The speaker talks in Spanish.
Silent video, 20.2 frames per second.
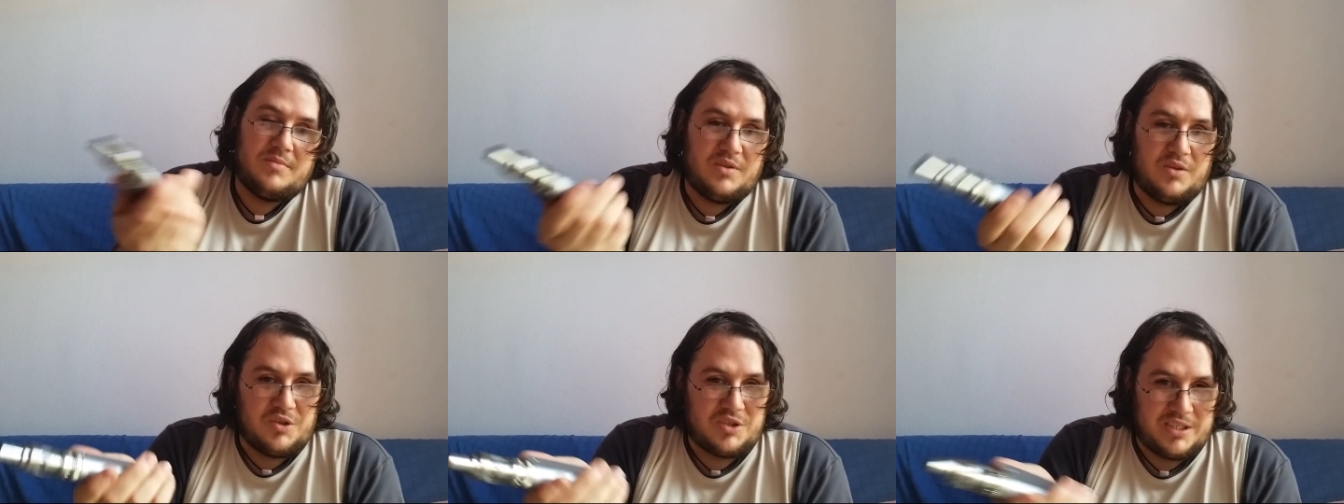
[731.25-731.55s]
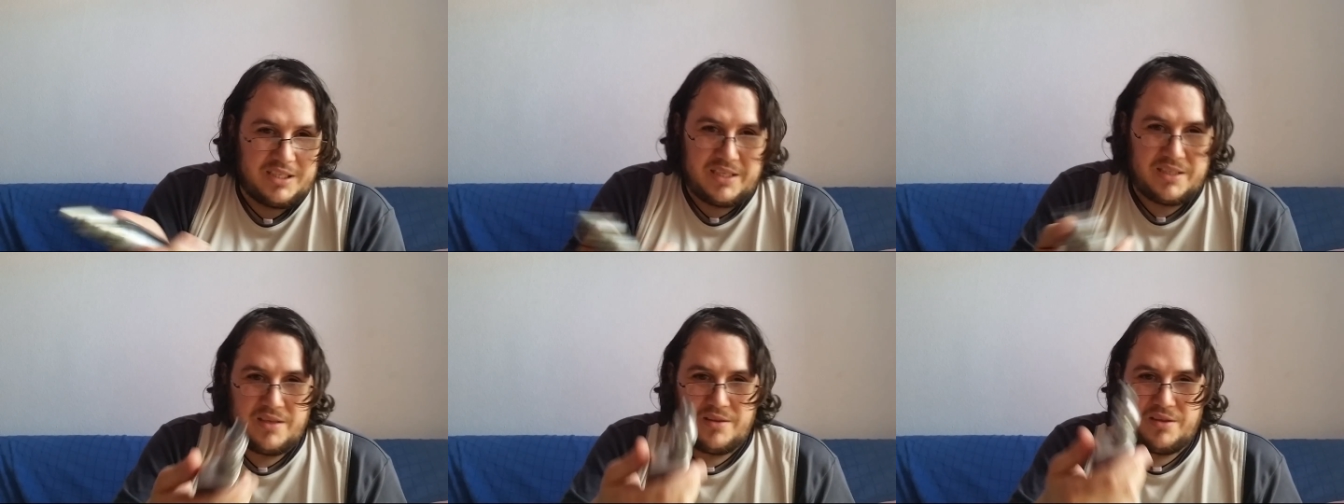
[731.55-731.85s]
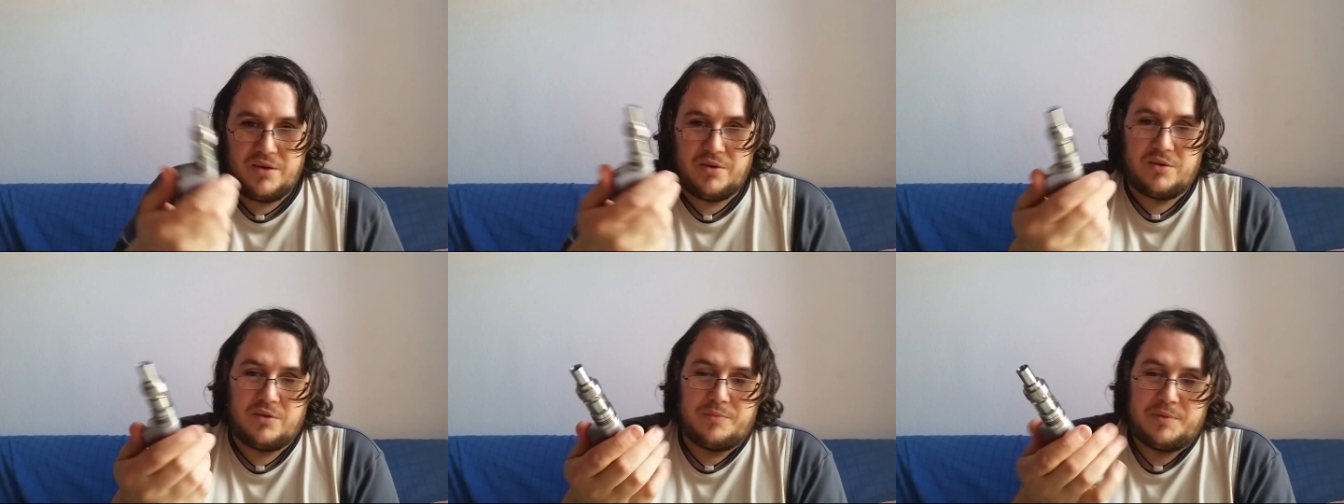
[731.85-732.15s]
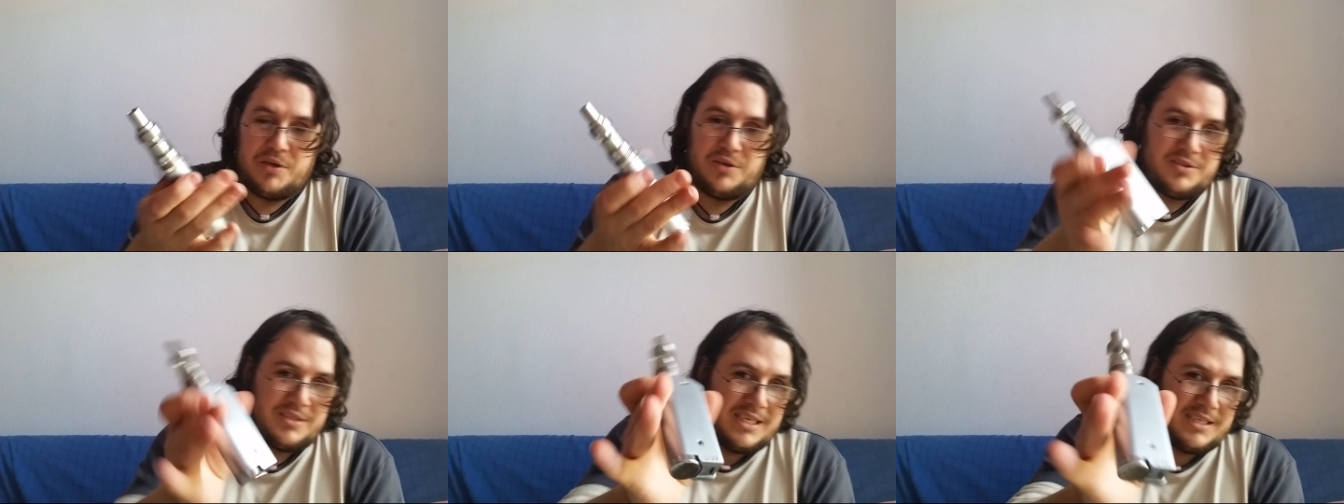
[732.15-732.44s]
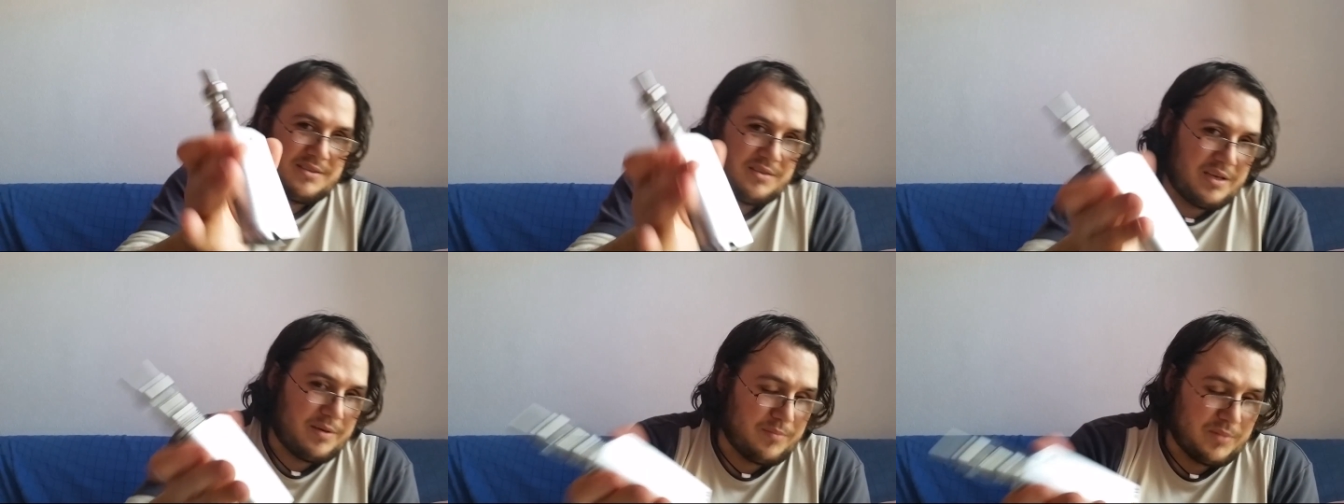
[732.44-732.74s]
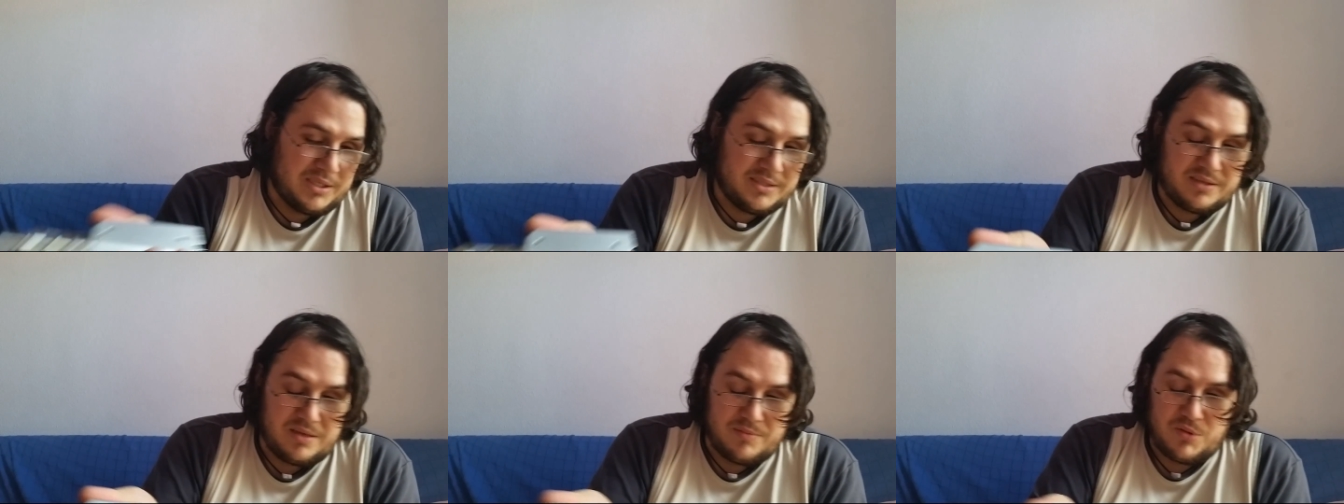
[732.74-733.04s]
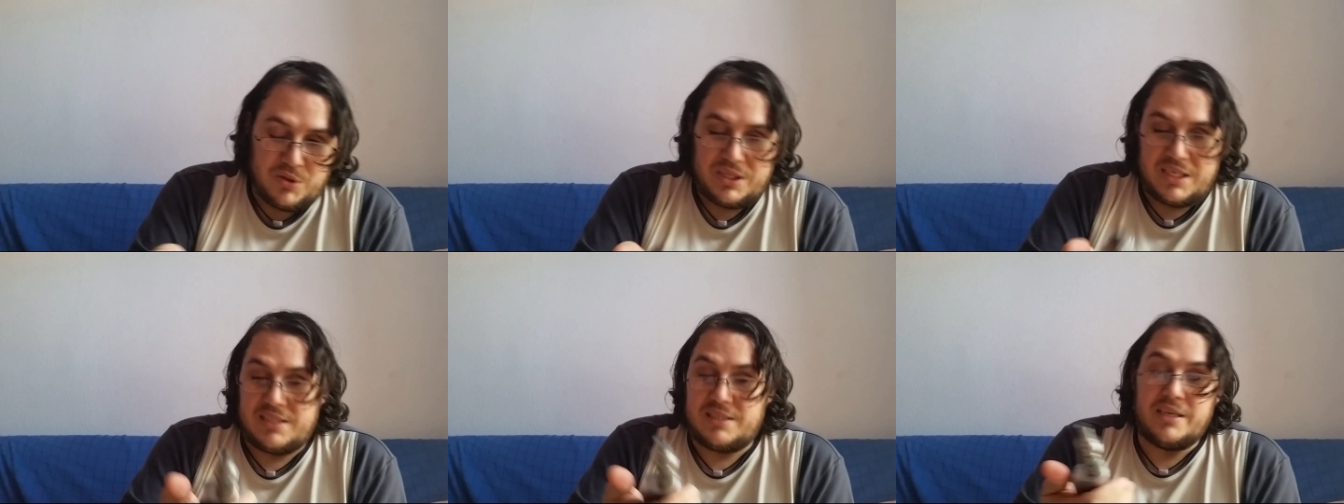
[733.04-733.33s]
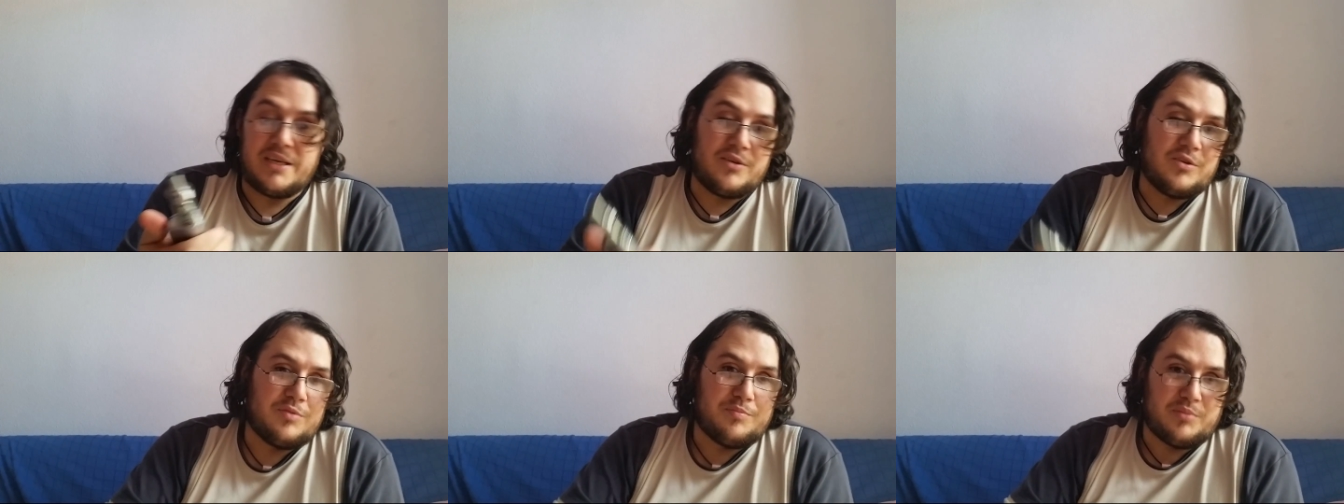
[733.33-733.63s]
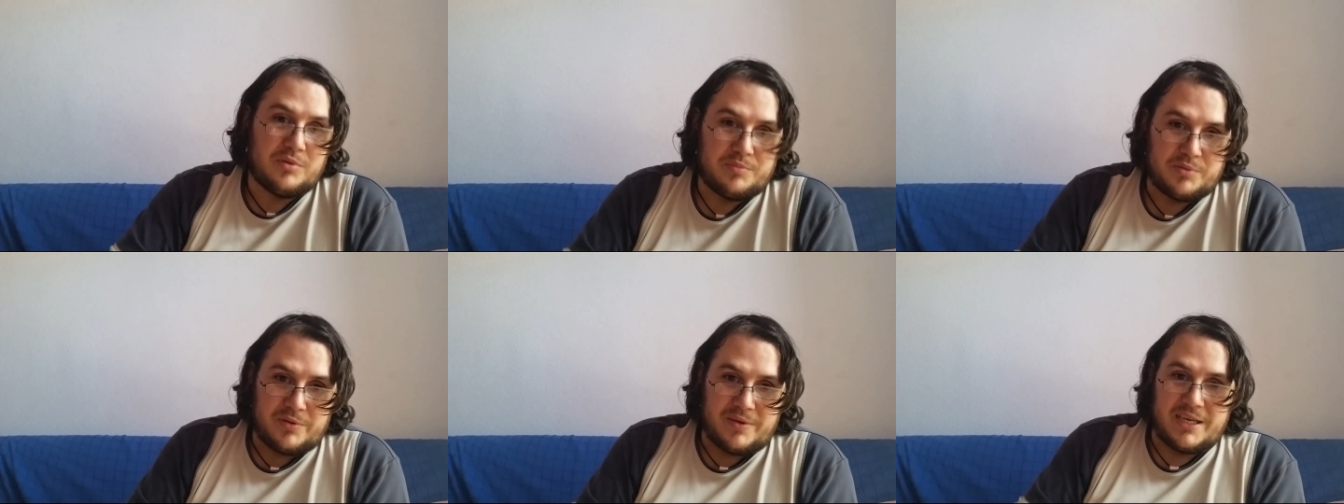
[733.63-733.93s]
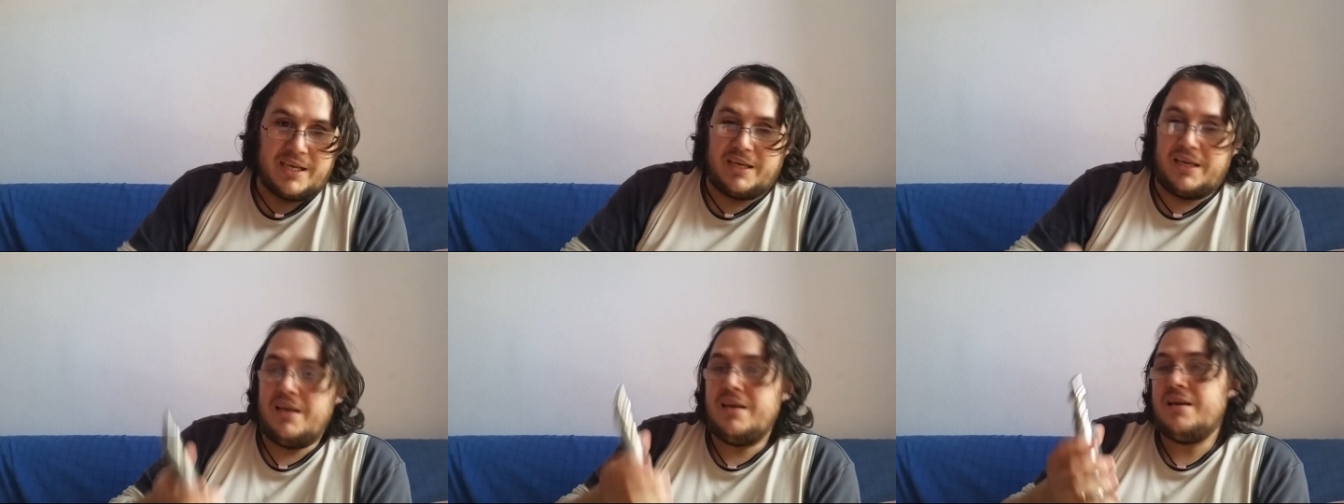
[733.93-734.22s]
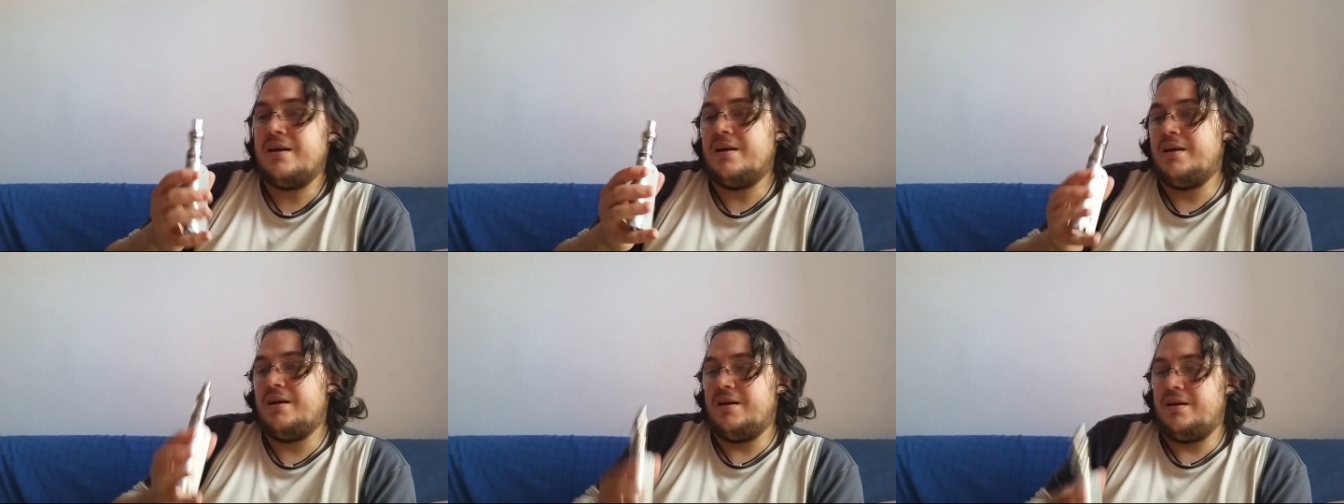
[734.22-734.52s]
Los 75 no me los da este, este mod, así que no los puedo probar allí